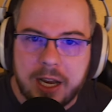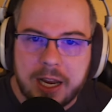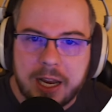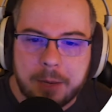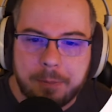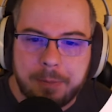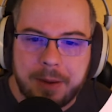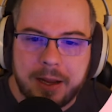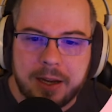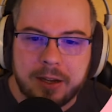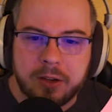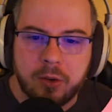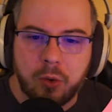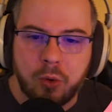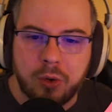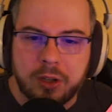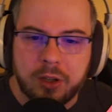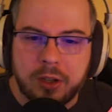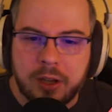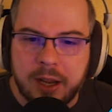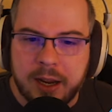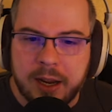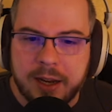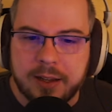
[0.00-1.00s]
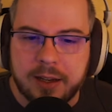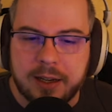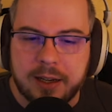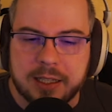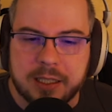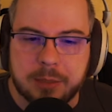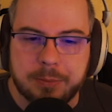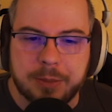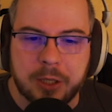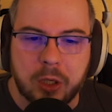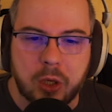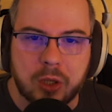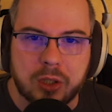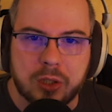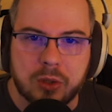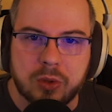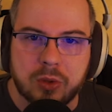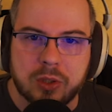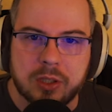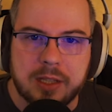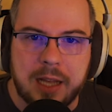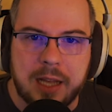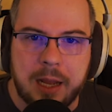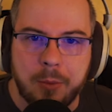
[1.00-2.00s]
Like-Button und hinterlasst mir ein
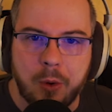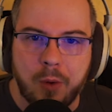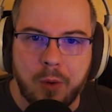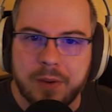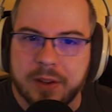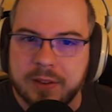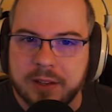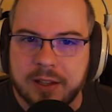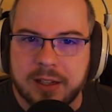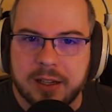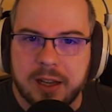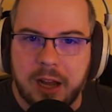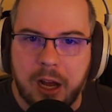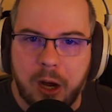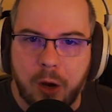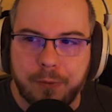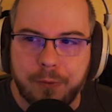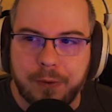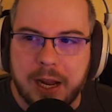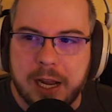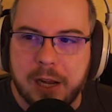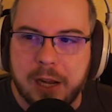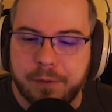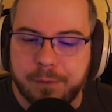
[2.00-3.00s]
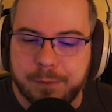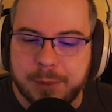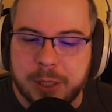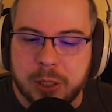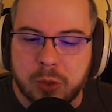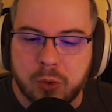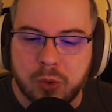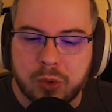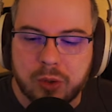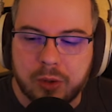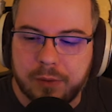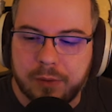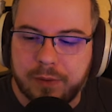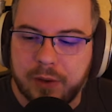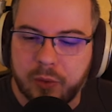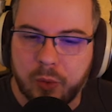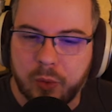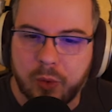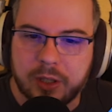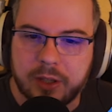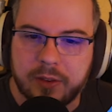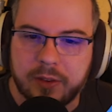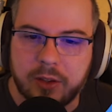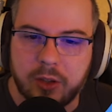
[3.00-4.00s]
kostenloses Abo. Wir sind auf 11 Minuten und
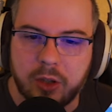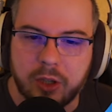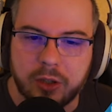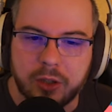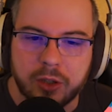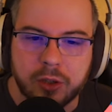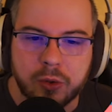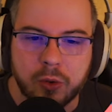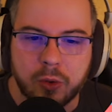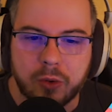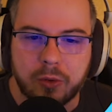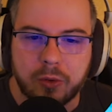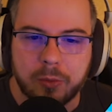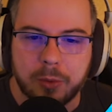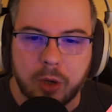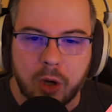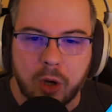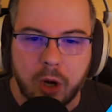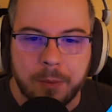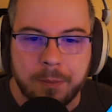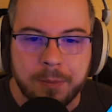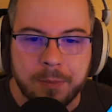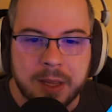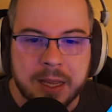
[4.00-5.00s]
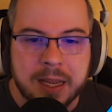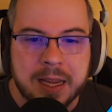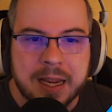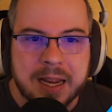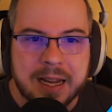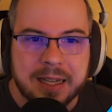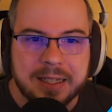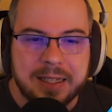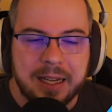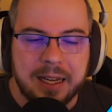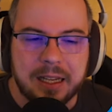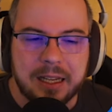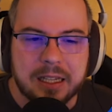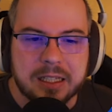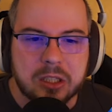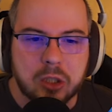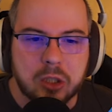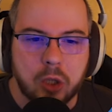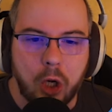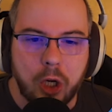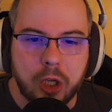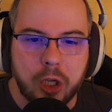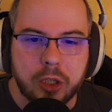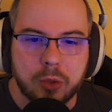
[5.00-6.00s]
versuchen jetzt hier noch einen Nuke zu bekommen. Das
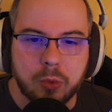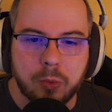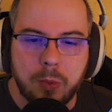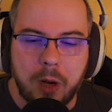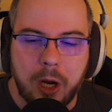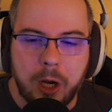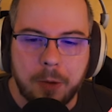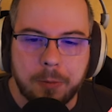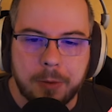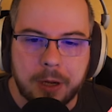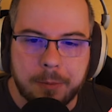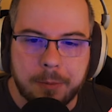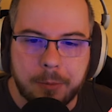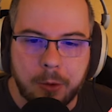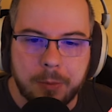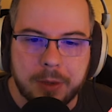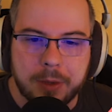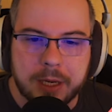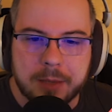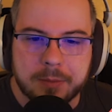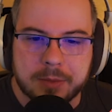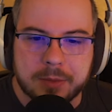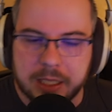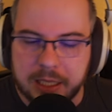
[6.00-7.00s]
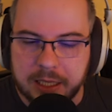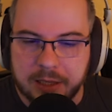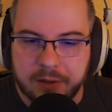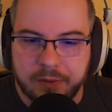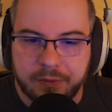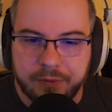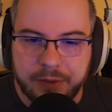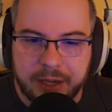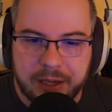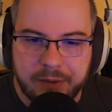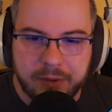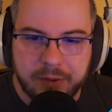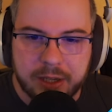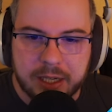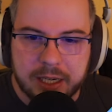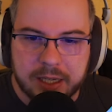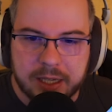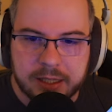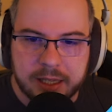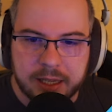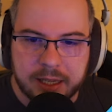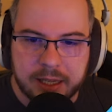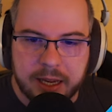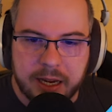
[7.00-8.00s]
sollte überhaupt kein Problem sein, wenn wir denn
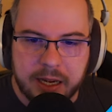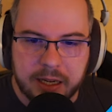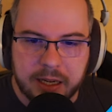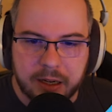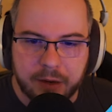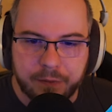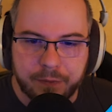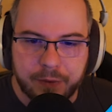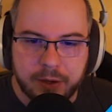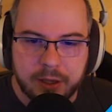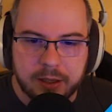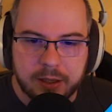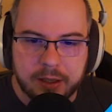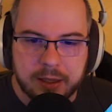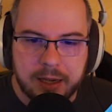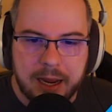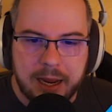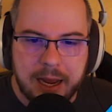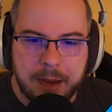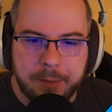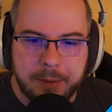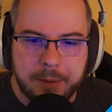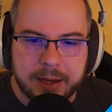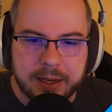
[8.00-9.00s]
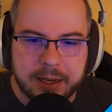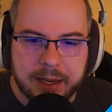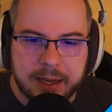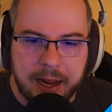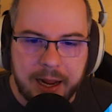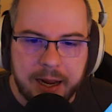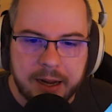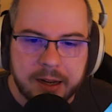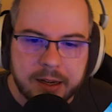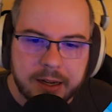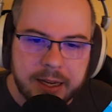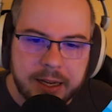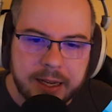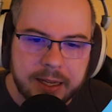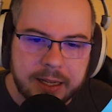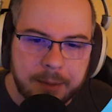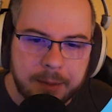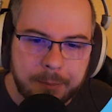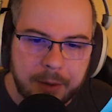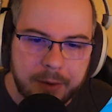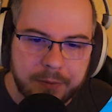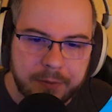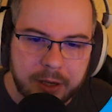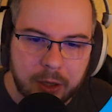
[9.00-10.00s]
hier Gegner finden. Aber egal, ich
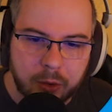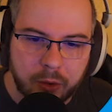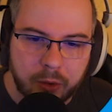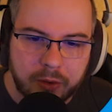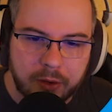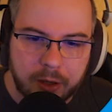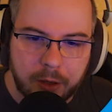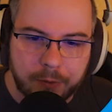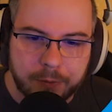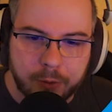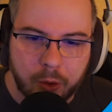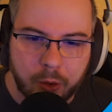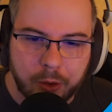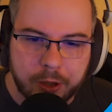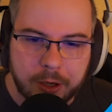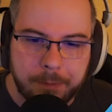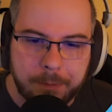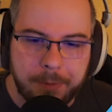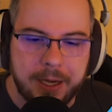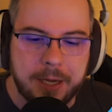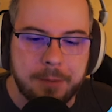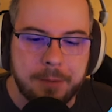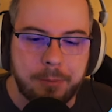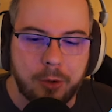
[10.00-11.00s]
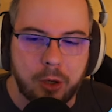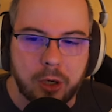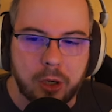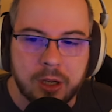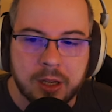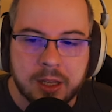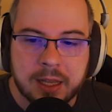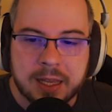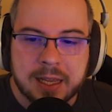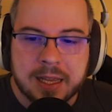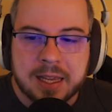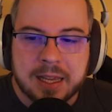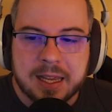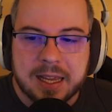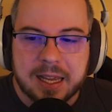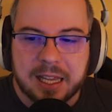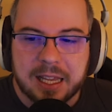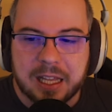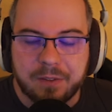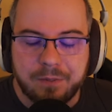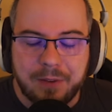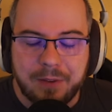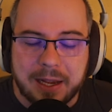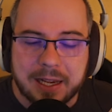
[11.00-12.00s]
habe mal wieder Lust auf eine Runde Paintball.
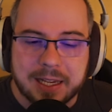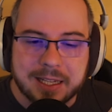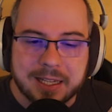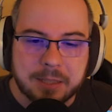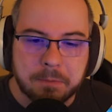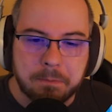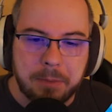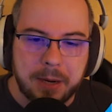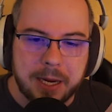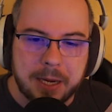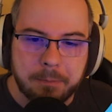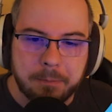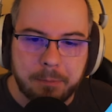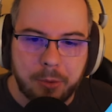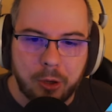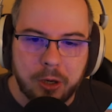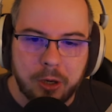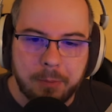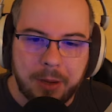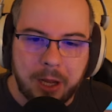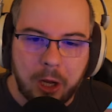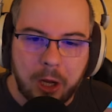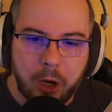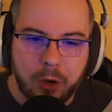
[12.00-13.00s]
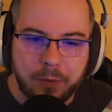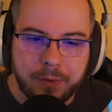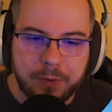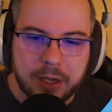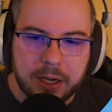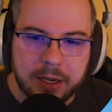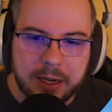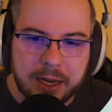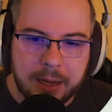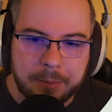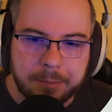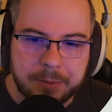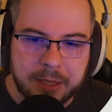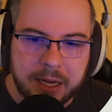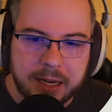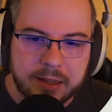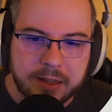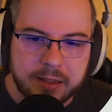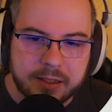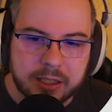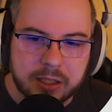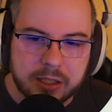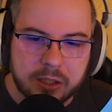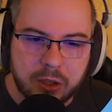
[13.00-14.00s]
Ich weiß, Paintball braucht wieder ein Update.
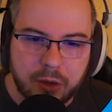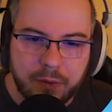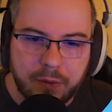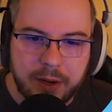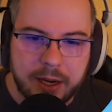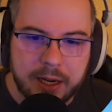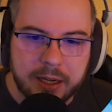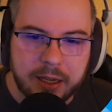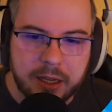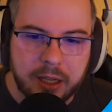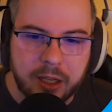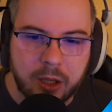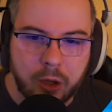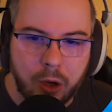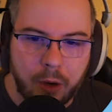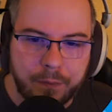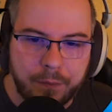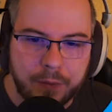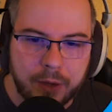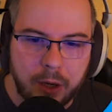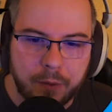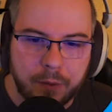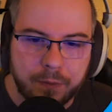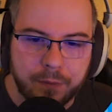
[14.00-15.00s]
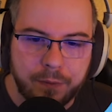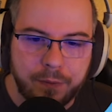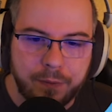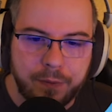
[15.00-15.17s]
Es ist soweit. Ich hoffe ja auf ein